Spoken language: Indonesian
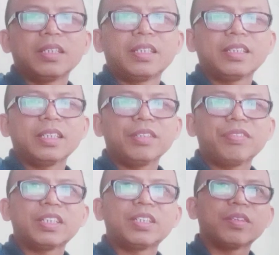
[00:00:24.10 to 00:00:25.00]
Di sini
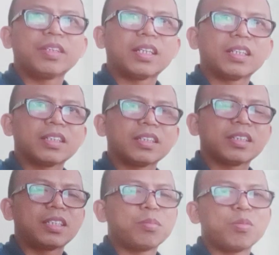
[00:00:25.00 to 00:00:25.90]
video
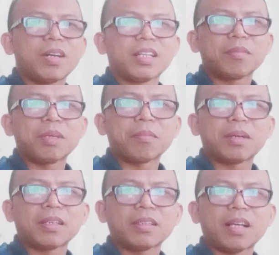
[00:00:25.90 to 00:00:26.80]
yang dibuat
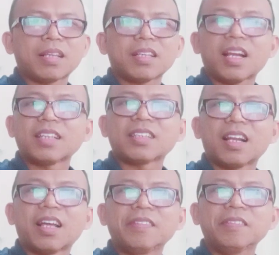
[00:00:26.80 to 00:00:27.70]
memang
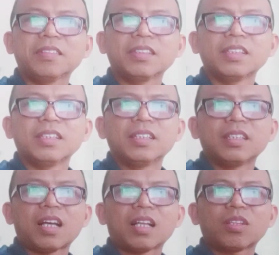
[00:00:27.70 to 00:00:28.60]
asal-asalan
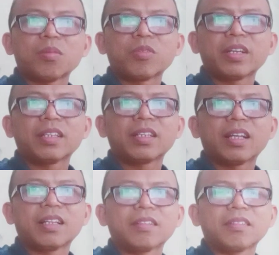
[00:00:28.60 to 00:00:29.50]
atau mungkin
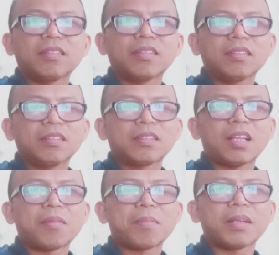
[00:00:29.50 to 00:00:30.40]
dengan
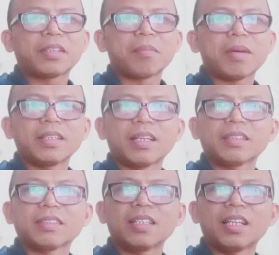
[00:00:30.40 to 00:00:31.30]
tanpa tema
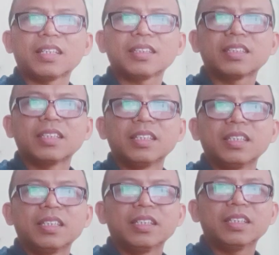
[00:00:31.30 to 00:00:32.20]
yang jelas
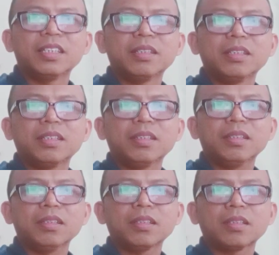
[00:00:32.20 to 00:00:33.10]
ini
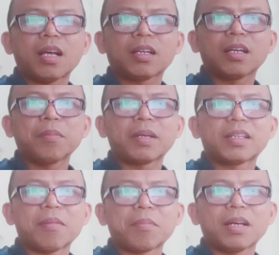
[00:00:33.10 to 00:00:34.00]
akan
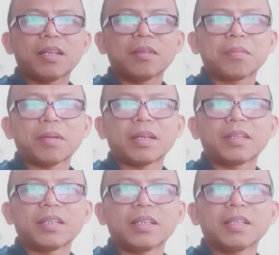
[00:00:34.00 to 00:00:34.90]
berdampak
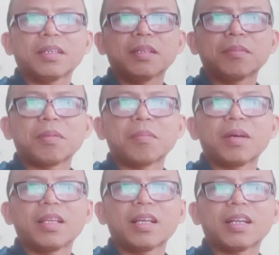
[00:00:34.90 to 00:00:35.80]
pada
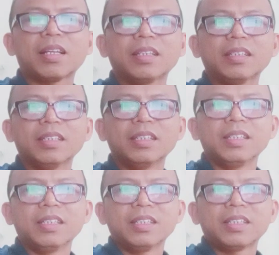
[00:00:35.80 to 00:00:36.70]
pembayaran
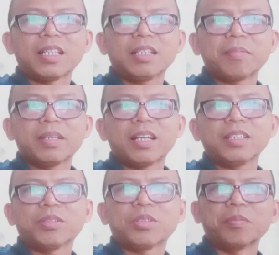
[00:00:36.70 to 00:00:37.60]
dari
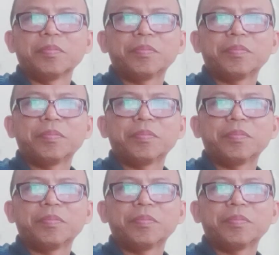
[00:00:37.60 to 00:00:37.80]
pihak YouTube